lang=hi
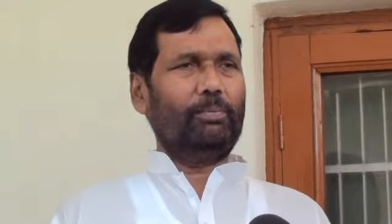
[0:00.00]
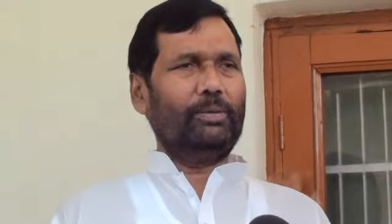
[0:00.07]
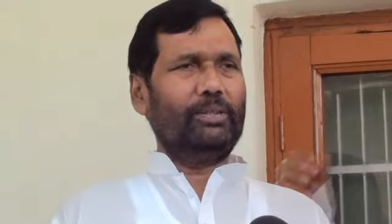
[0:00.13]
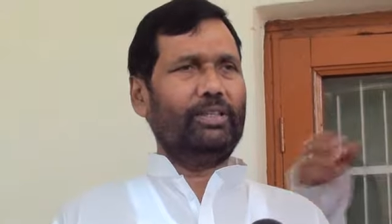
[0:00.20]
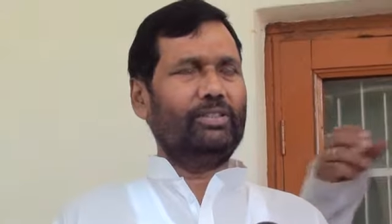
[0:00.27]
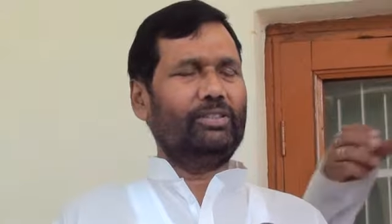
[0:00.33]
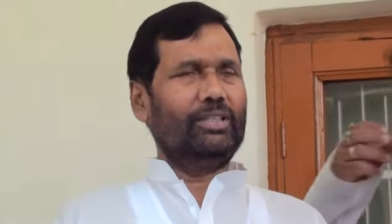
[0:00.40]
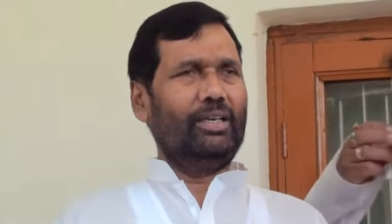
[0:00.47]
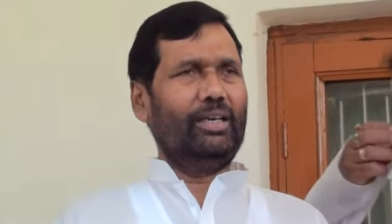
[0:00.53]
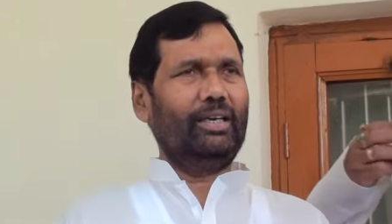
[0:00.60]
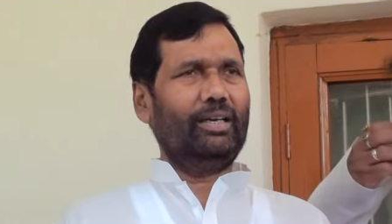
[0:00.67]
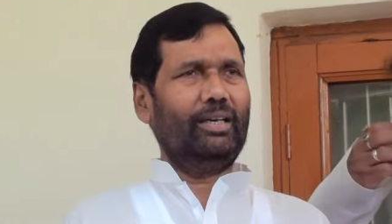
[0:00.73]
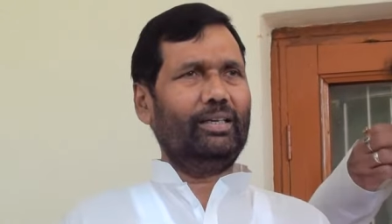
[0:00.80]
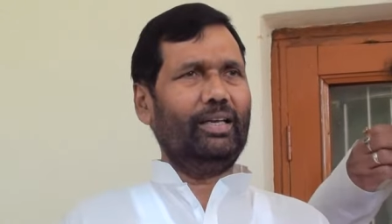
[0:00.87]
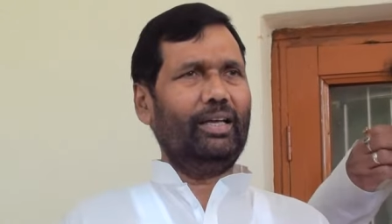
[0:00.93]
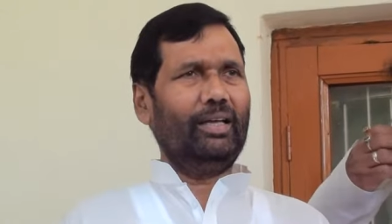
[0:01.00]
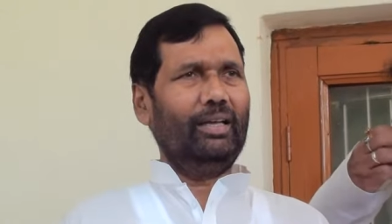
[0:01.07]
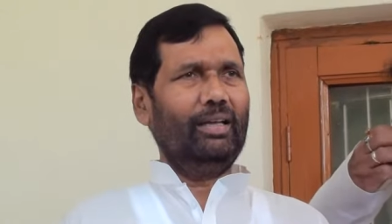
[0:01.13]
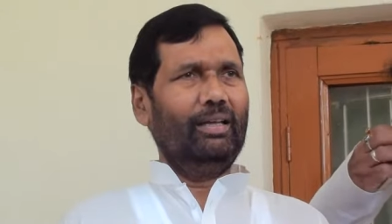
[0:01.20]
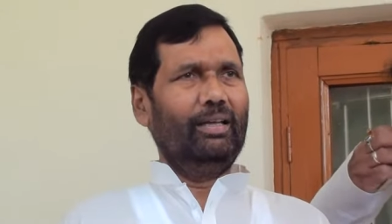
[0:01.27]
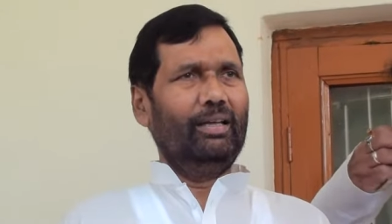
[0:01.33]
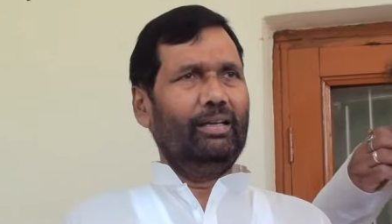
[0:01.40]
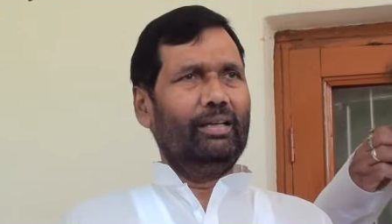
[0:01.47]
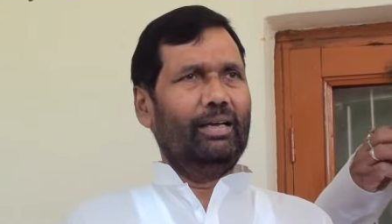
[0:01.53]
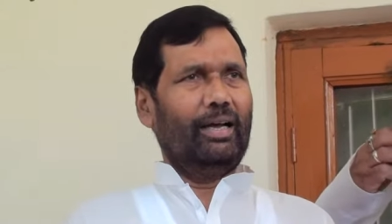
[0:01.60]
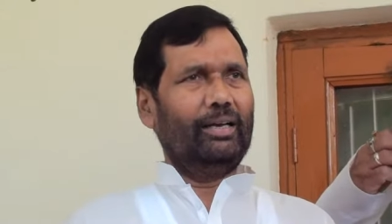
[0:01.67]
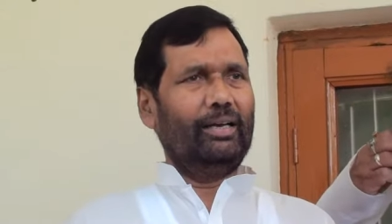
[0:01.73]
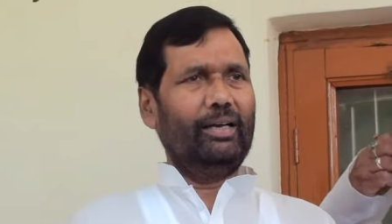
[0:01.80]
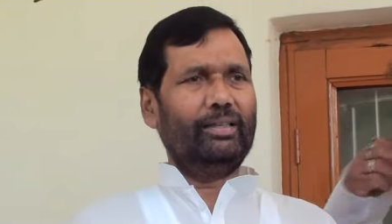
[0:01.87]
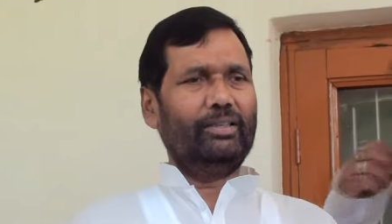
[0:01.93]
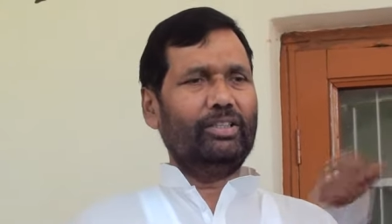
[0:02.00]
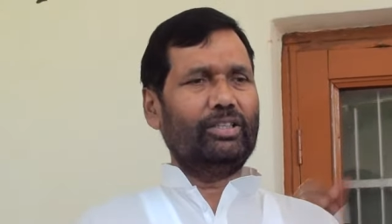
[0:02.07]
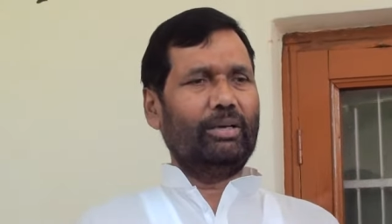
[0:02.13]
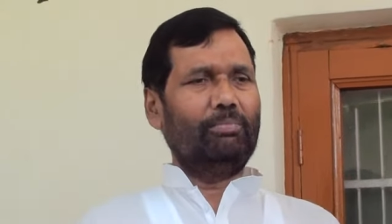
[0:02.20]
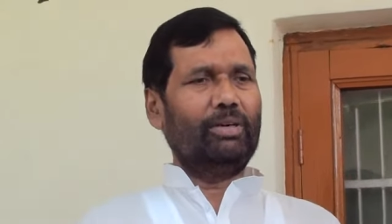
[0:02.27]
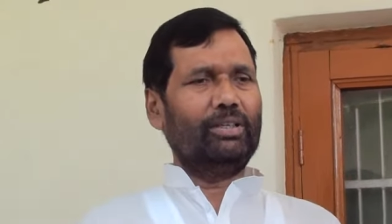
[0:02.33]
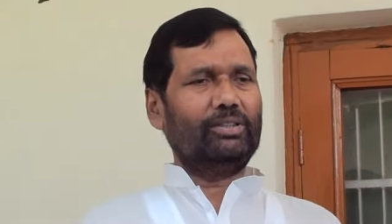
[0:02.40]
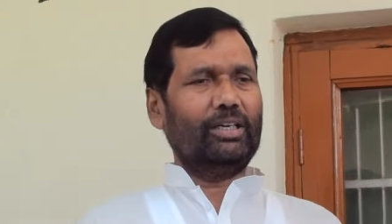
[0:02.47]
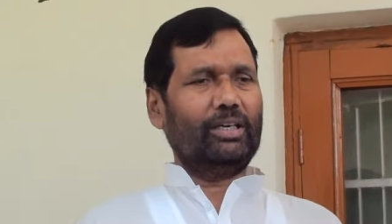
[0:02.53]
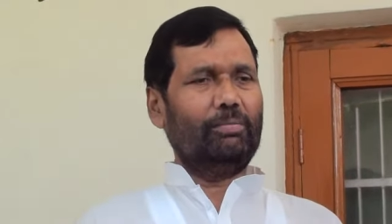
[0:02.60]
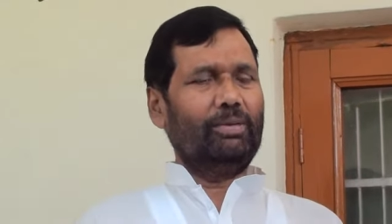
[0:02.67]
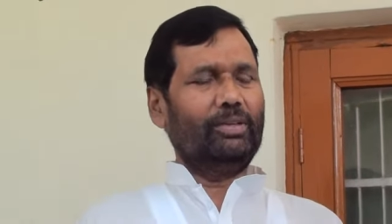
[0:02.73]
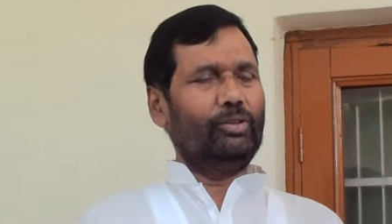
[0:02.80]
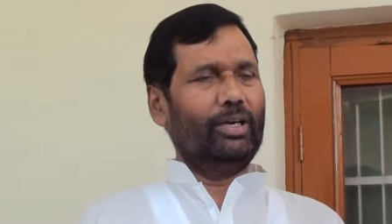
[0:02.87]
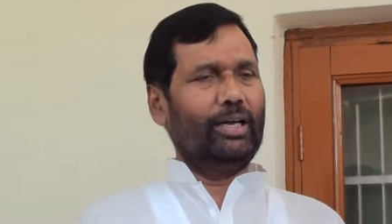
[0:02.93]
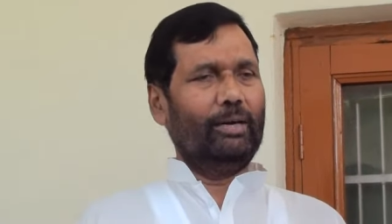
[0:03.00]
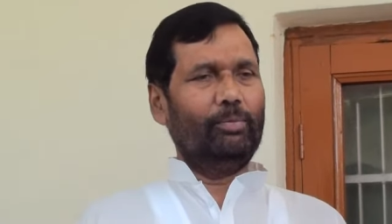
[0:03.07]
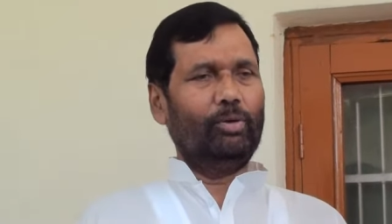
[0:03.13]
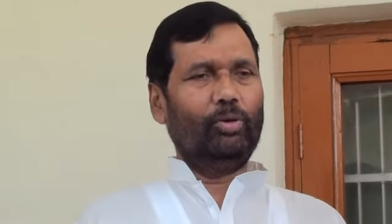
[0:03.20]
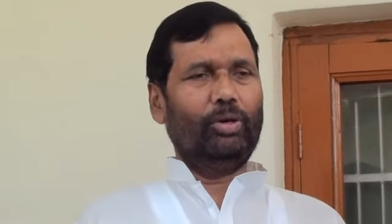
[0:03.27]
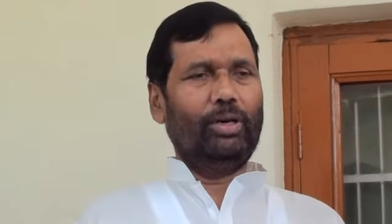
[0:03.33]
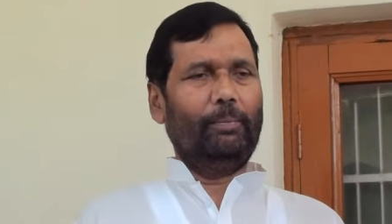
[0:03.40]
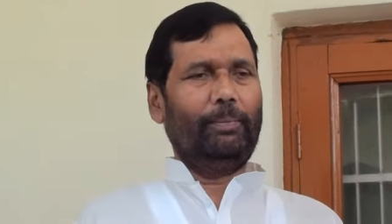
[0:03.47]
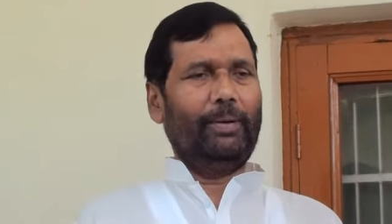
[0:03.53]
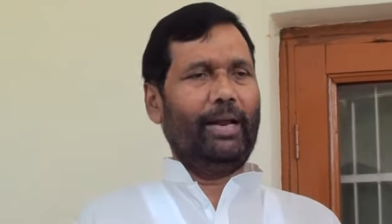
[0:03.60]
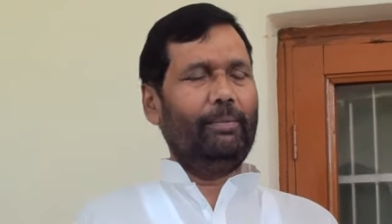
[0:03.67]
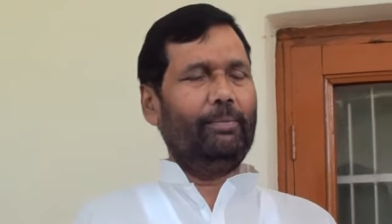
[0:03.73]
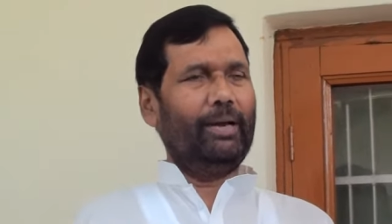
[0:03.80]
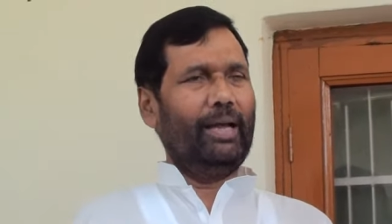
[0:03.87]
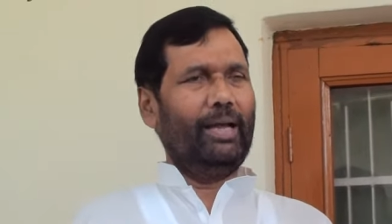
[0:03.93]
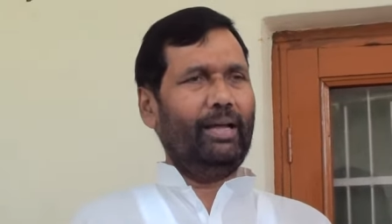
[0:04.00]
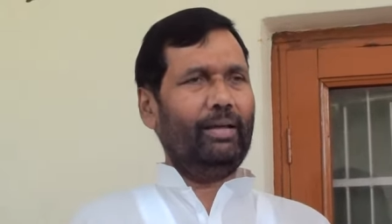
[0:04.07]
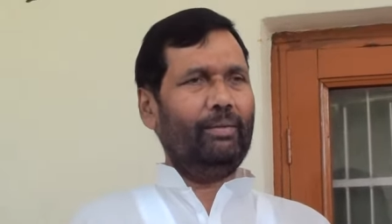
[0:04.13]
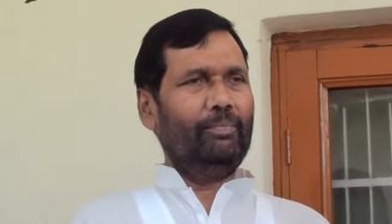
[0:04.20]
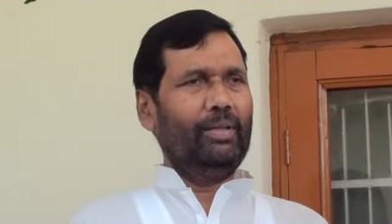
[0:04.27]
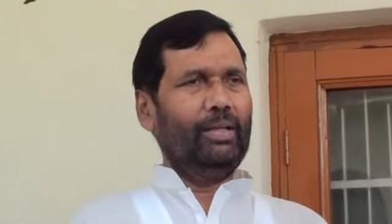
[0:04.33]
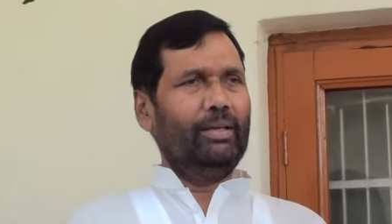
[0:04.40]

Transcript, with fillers: उत्तर प्रदेश से लेकर के अगले दिसंबर तक में जो है हम लोगों ने प्लान बनाया है